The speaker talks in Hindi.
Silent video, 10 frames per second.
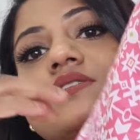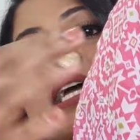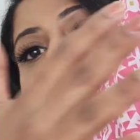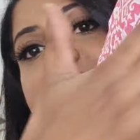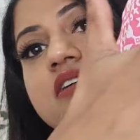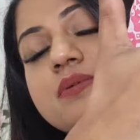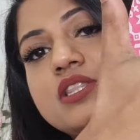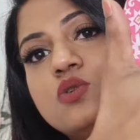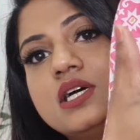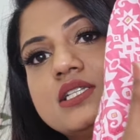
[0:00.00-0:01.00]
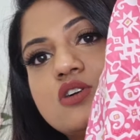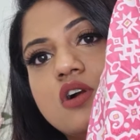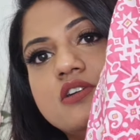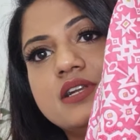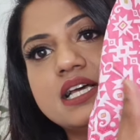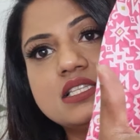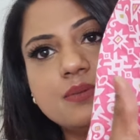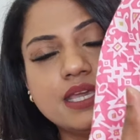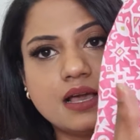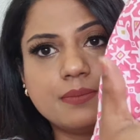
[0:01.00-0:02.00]
सेंटर में थोड़ा सा
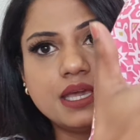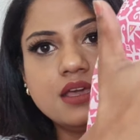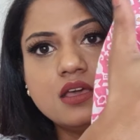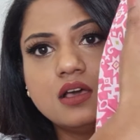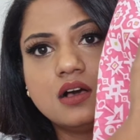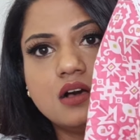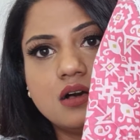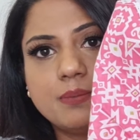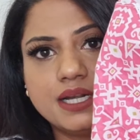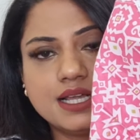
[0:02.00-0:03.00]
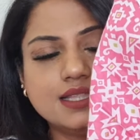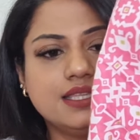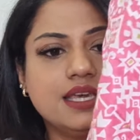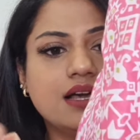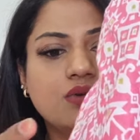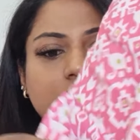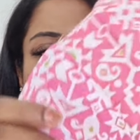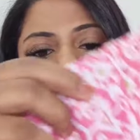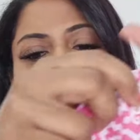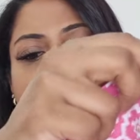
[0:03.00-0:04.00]
कॉन्ट्रास्ट में यहाँ पे uh, पट्टा दिया
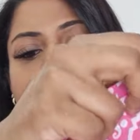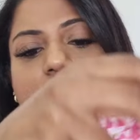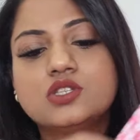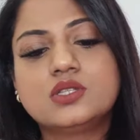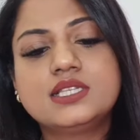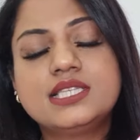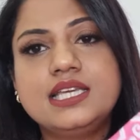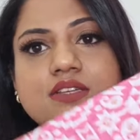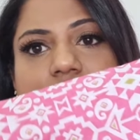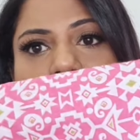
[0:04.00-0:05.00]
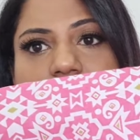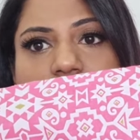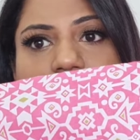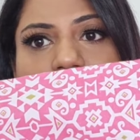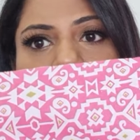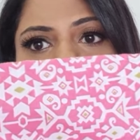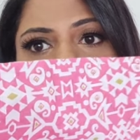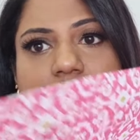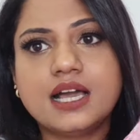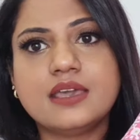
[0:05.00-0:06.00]
हुआ है सो द स्लीव इज़ थ्री
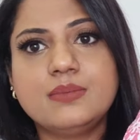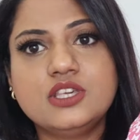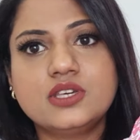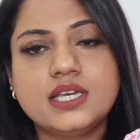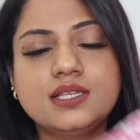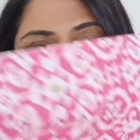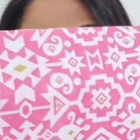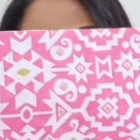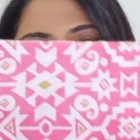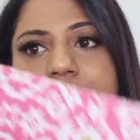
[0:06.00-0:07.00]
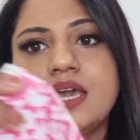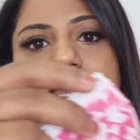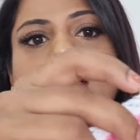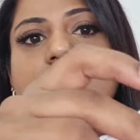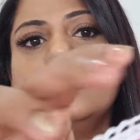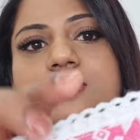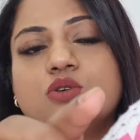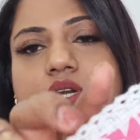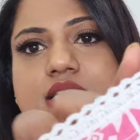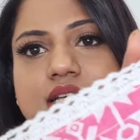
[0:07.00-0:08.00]
फोर्थ आगे पीछे सेम है
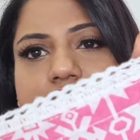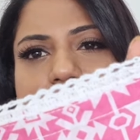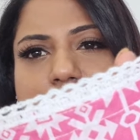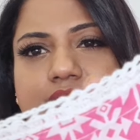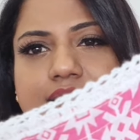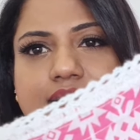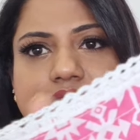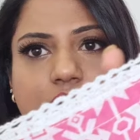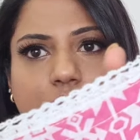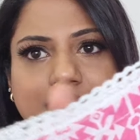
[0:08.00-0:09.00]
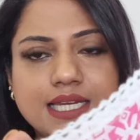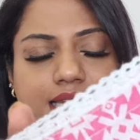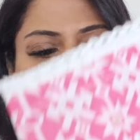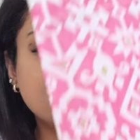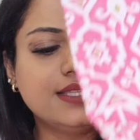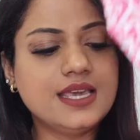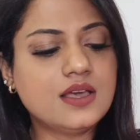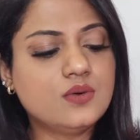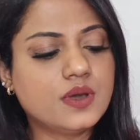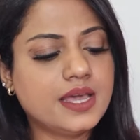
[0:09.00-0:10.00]
थोड़ा सा पतला सा वाइट लेस
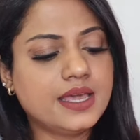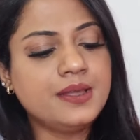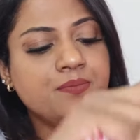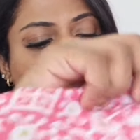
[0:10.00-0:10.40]
दिया हुआ है